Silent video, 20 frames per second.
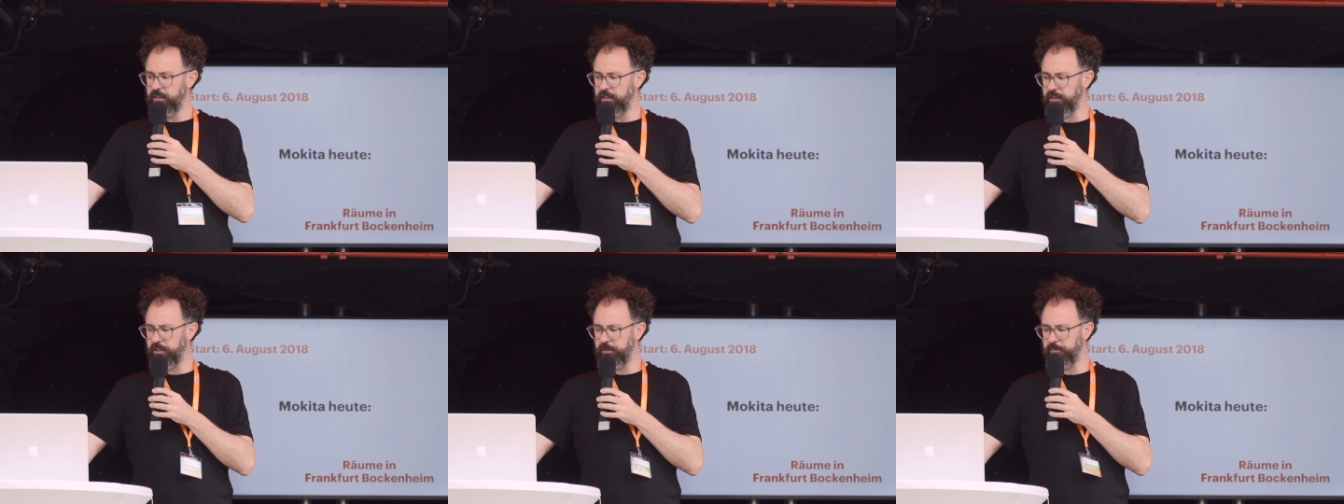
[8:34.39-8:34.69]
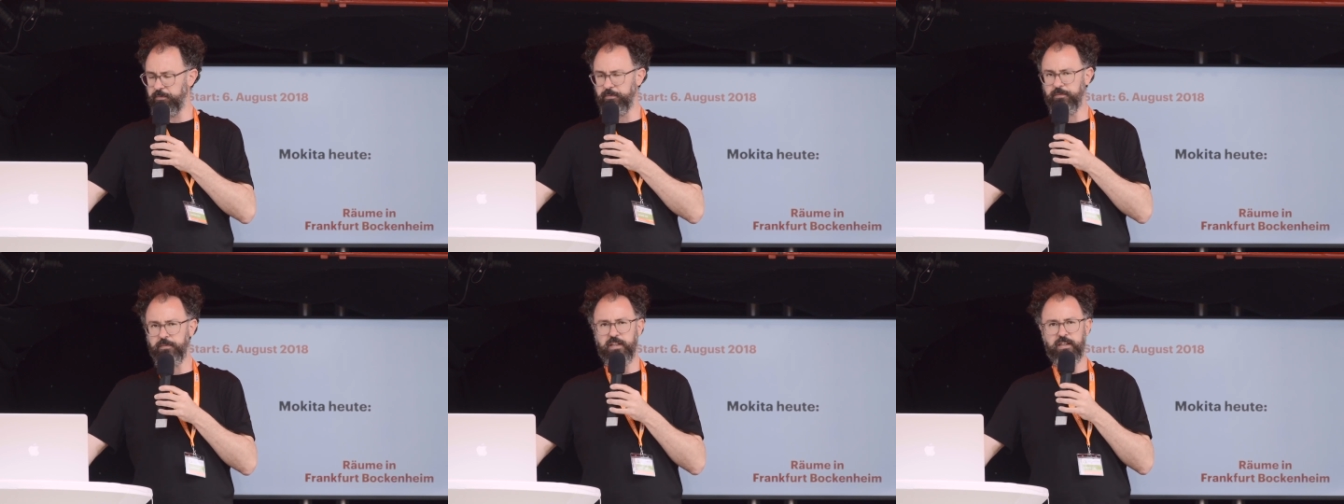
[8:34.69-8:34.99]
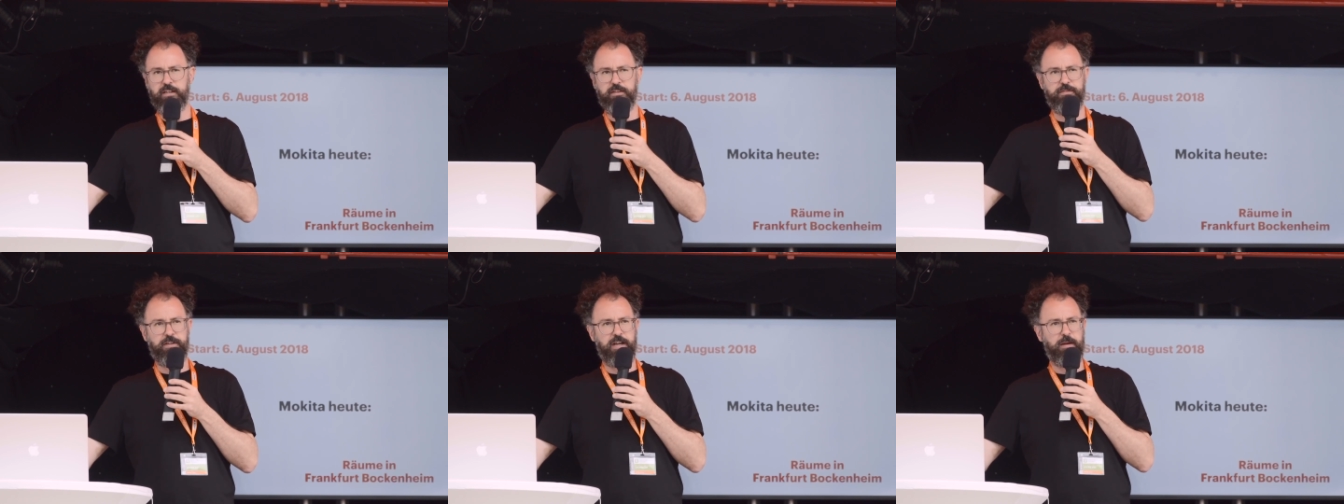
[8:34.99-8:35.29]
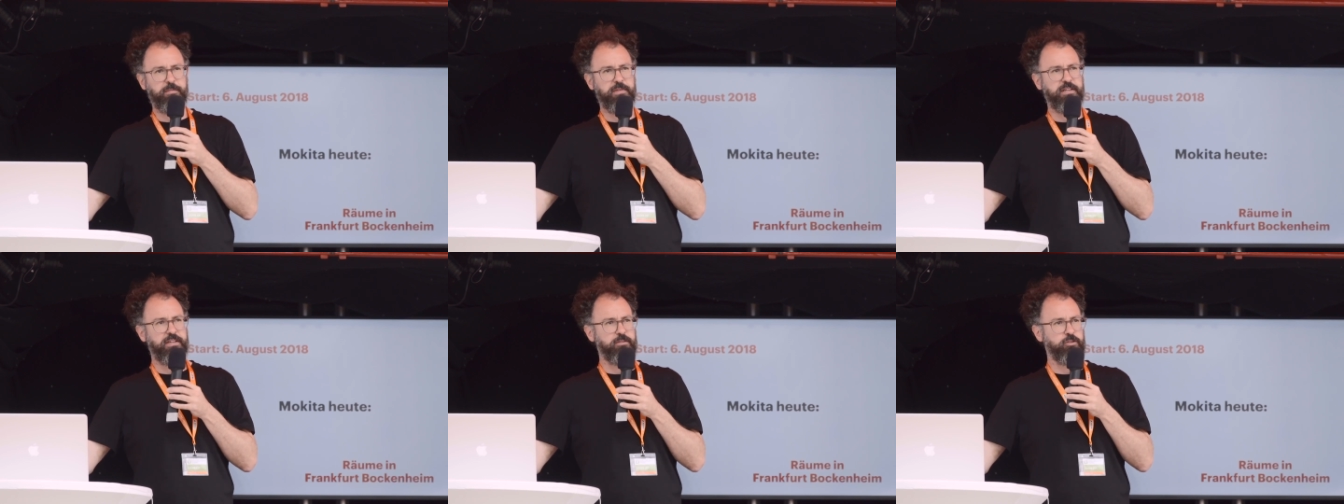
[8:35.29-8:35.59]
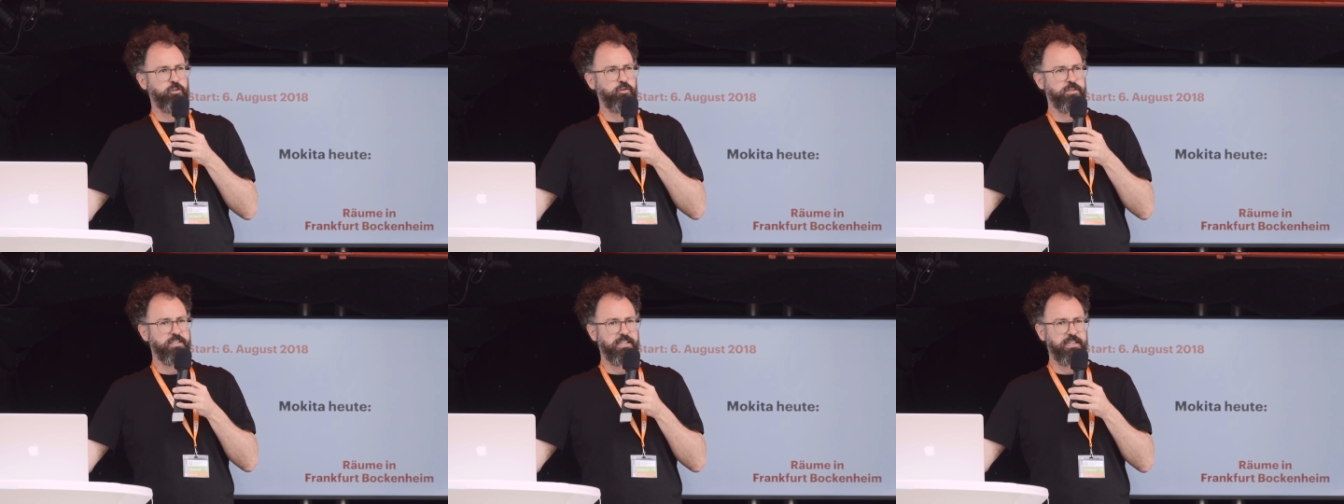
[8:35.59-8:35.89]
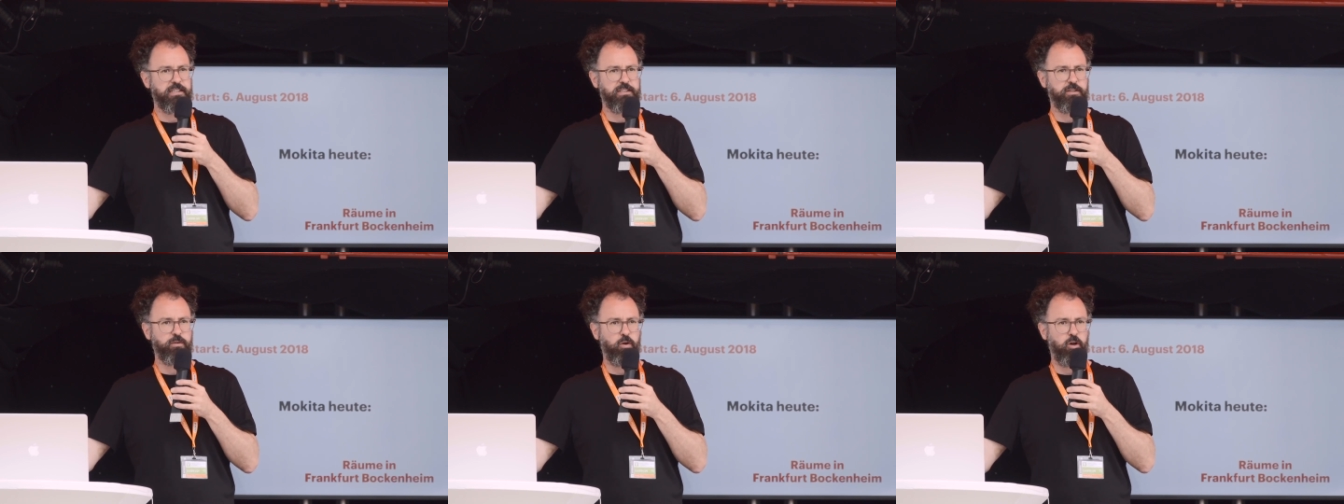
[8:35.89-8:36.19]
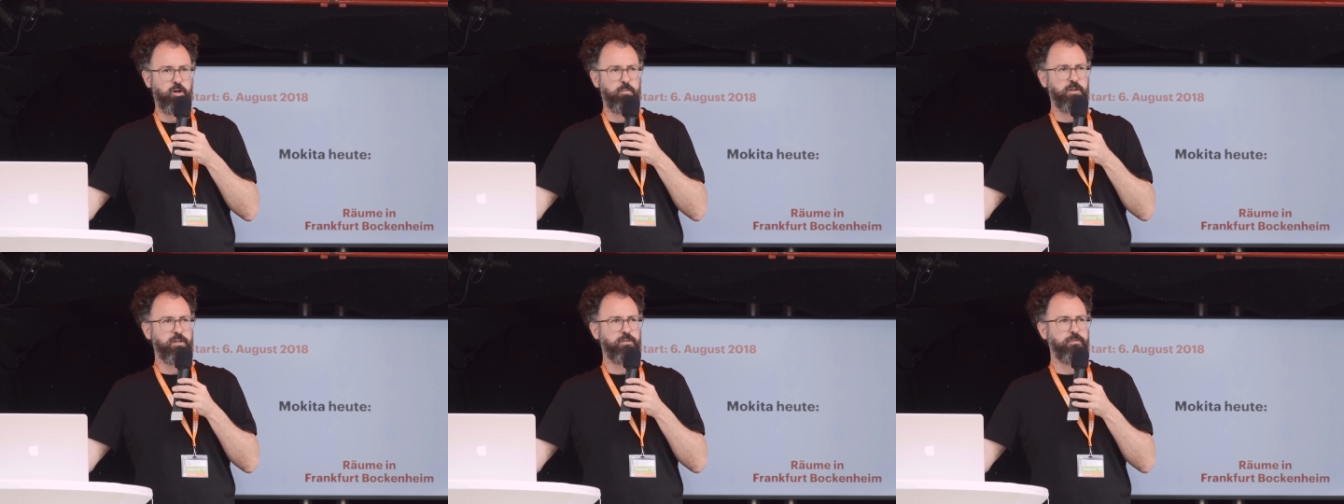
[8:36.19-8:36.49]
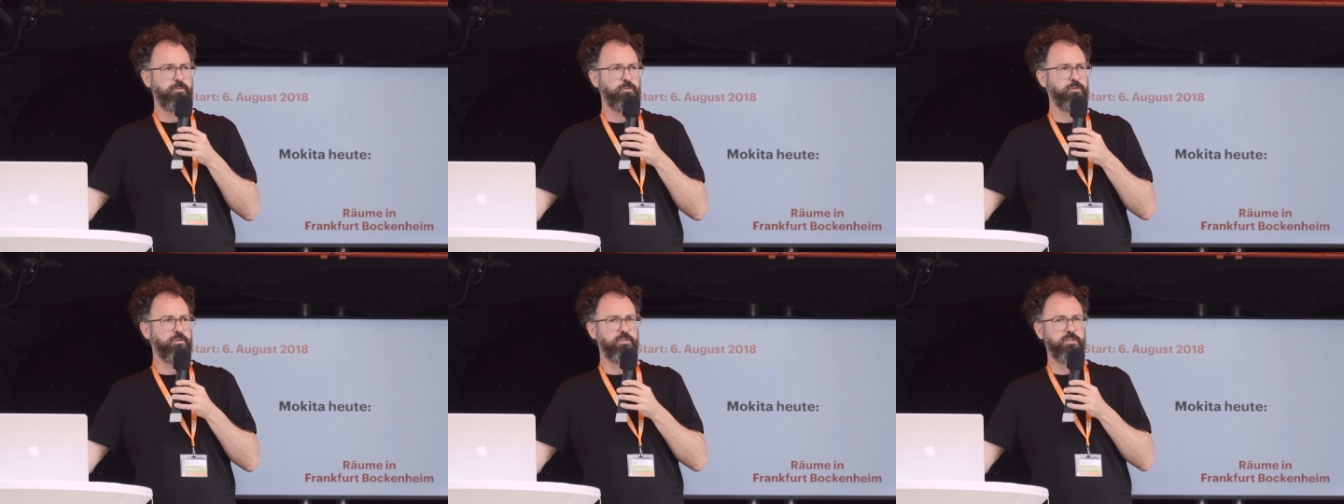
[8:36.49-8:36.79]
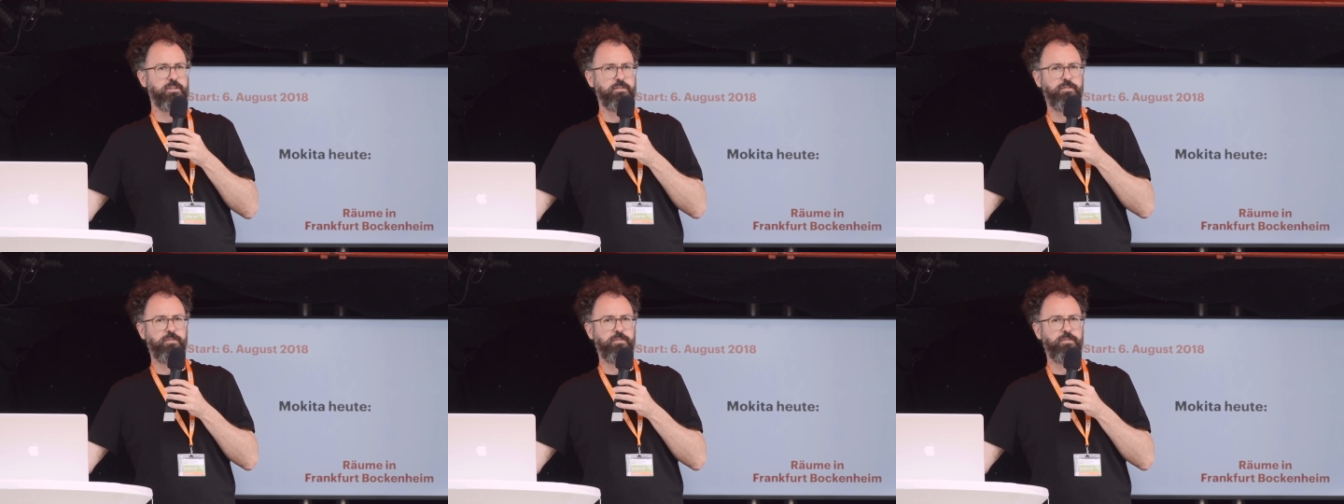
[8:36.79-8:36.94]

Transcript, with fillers: Ähm, wir haben dann schlussendlich Räume gefunden